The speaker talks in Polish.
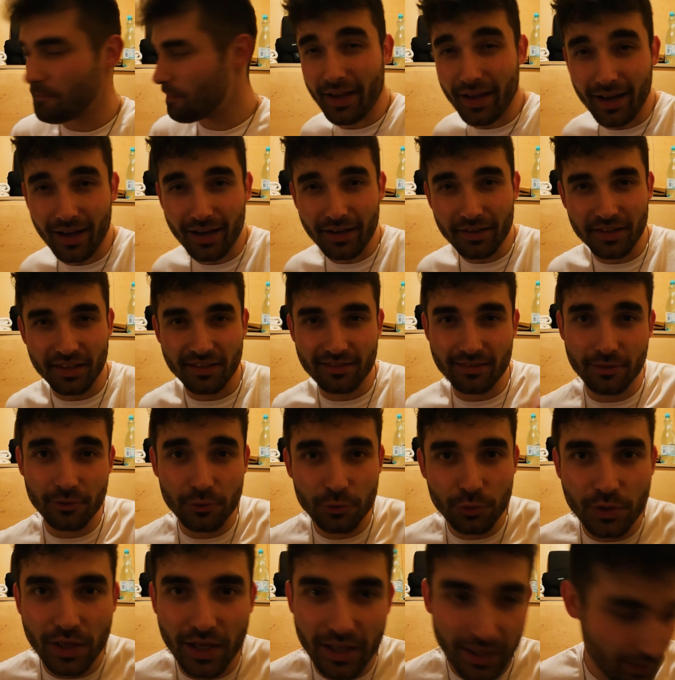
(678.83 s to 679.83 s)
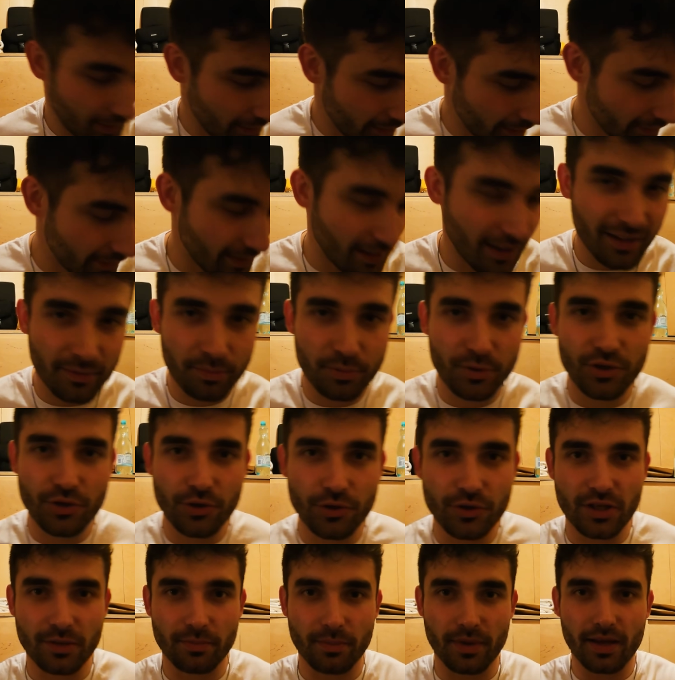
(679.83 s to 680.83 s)
a ja jestem tutaj i zaraz
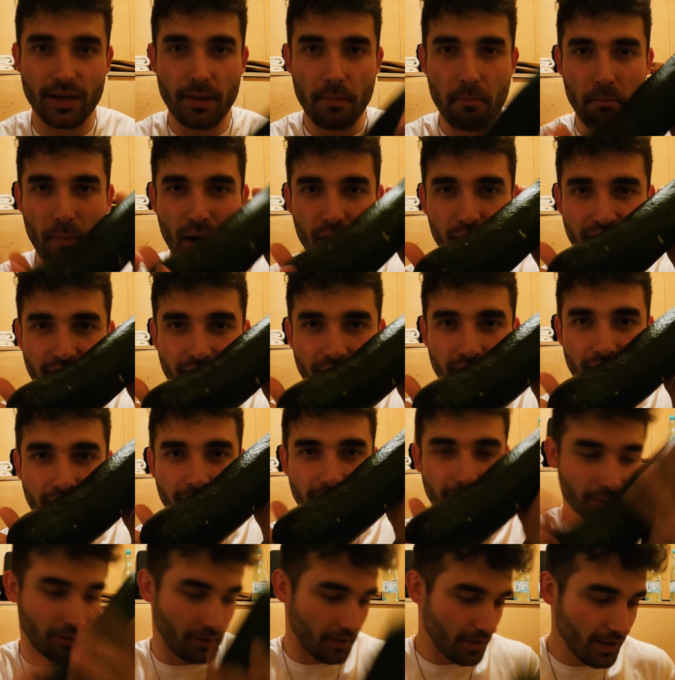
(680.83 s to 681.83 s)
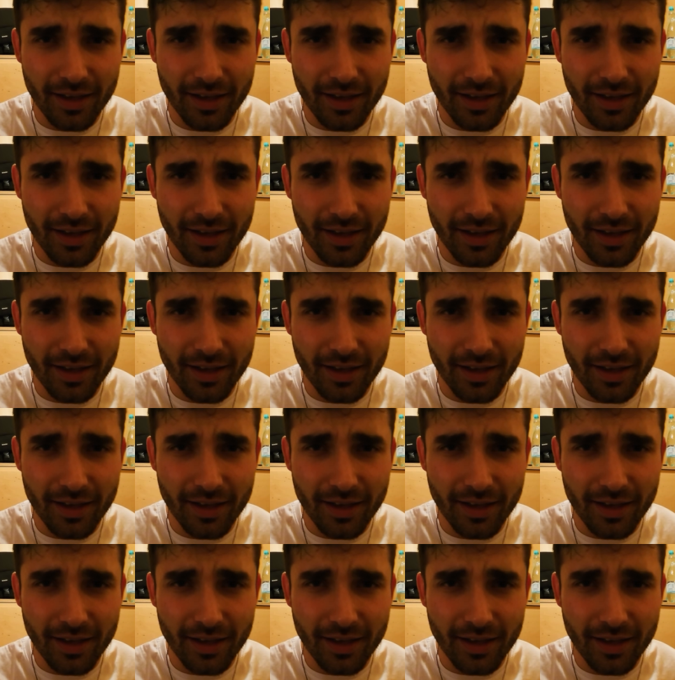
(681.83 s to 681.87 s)
przyrządzimy małe co nieco.